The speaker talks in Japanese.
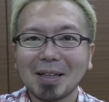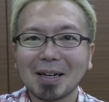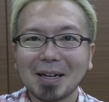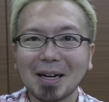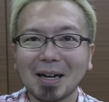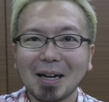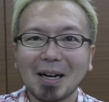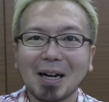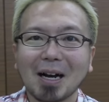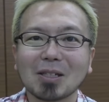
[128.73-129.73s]
なん
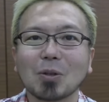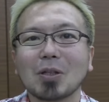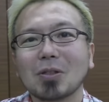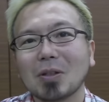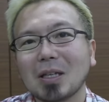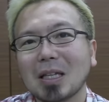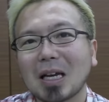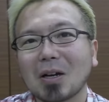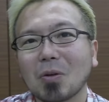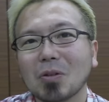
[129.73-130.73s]
か「あそうですよね
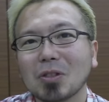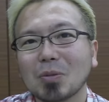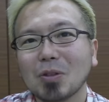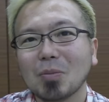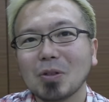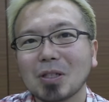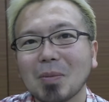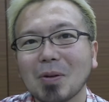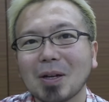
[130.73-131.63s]
なんかこういうの自分で思いつけば